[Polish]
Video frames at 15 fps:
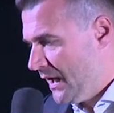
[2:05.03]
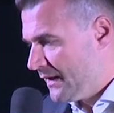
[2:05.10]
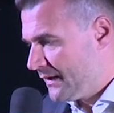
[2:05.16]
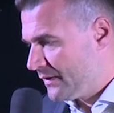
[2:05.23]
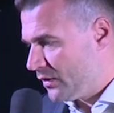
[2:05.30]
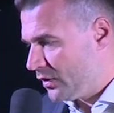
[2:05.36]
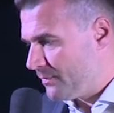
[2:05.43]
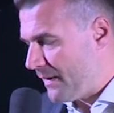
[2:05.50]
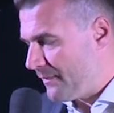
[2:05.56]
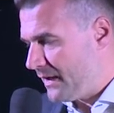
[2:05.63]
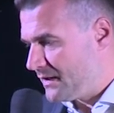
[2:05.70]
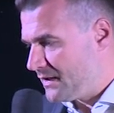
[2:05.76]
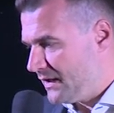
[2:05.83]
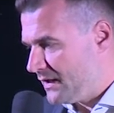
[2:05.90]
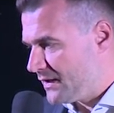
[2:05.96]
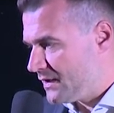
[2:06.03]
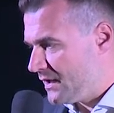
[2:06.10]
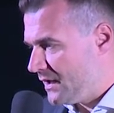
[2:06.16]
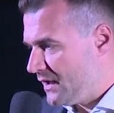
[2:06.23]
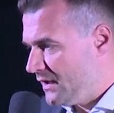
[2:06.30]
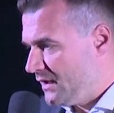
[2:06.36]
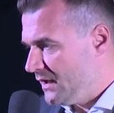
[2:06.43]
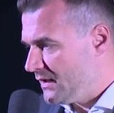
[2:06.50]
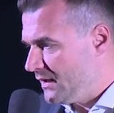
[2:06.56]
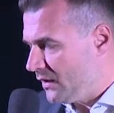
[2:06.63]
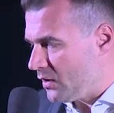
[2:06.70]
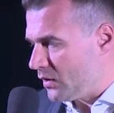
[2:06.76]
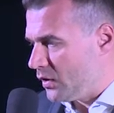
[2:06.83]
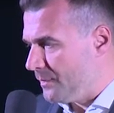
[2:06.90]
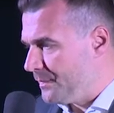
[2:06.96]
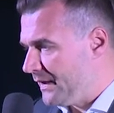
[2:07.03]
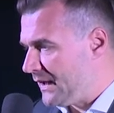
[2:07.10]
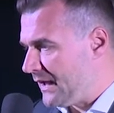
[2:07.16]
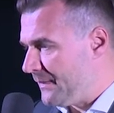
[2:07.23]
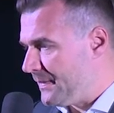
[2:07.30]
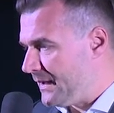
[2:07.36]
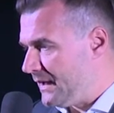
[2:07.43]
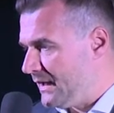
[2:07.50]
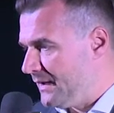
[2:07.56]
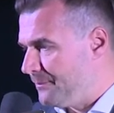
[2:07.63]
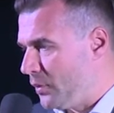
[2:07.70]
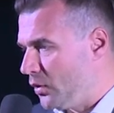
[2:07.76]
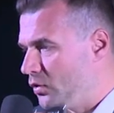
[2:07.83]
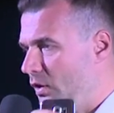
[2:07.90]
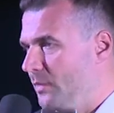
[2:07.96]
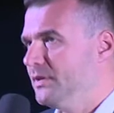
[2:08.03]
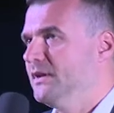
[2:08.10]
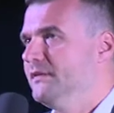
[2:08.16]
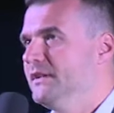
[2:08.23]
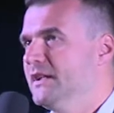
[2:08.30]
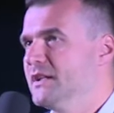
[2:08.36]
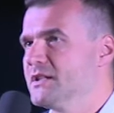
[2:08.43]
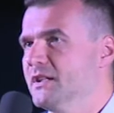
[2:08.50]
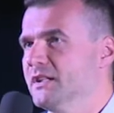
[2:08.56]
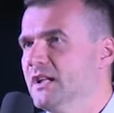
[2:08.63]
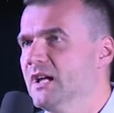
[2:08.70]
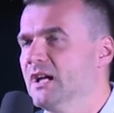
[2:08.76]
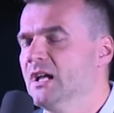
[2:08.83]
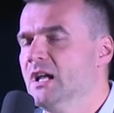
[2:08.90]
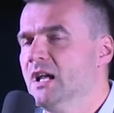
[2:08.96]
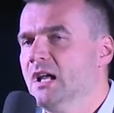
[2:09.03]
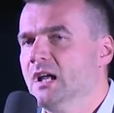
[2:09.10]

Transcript: Stąd mam nadzieję, że nie tylko Copycamp, ale podobne wydarzenia